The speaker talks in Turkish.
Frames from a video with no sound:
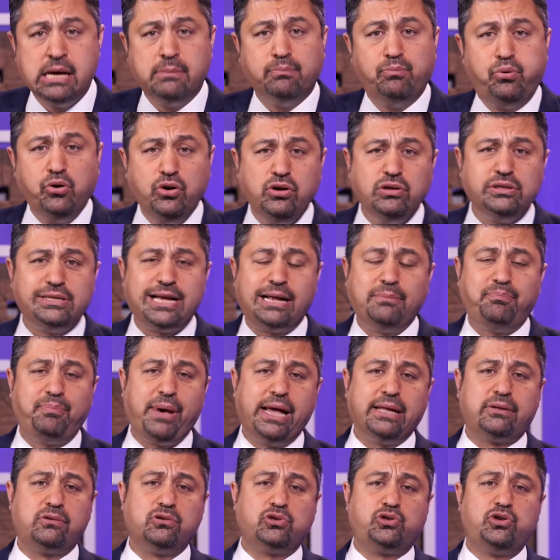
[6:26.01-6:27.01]
Bu yüzden
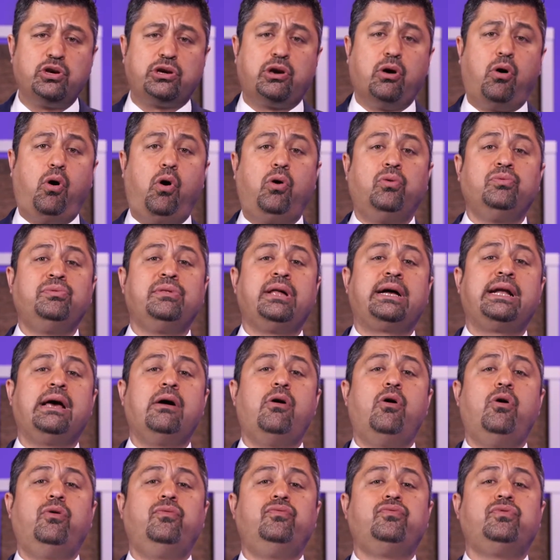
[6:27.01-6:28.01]
Petrus diyor ki onlara
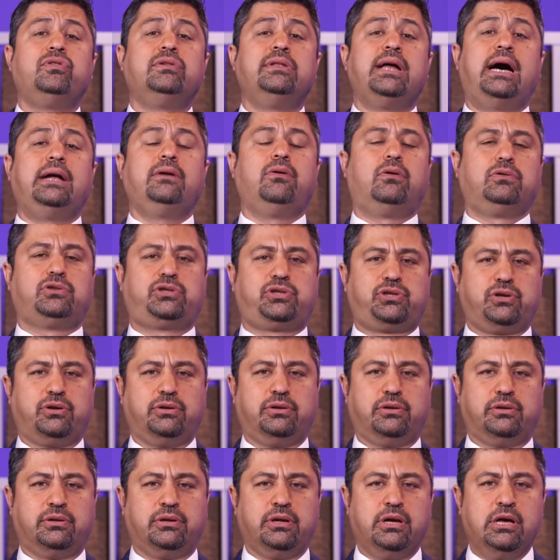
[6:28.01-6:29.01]
övgüler
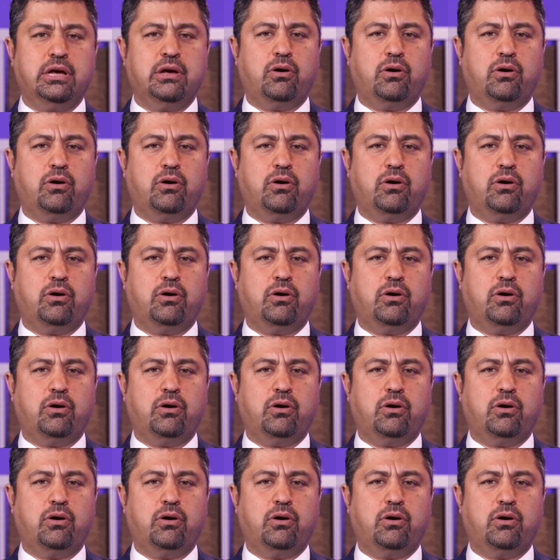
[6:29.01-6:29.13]
olsun.